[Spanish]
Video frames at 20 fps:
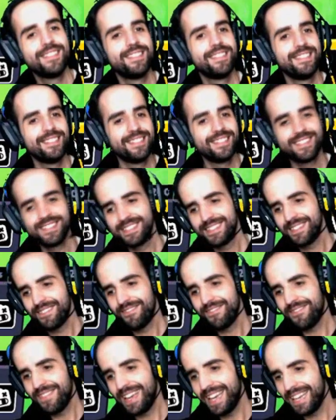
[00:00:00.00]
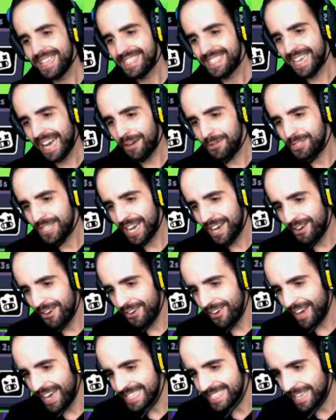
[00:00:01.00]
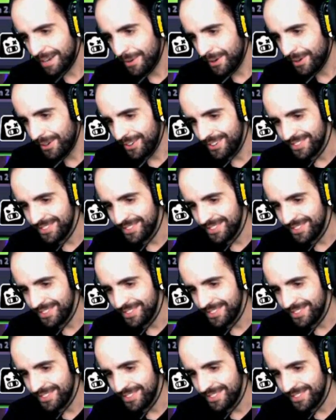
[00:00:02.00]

Vale, venga. Chao, chao, hasta luego.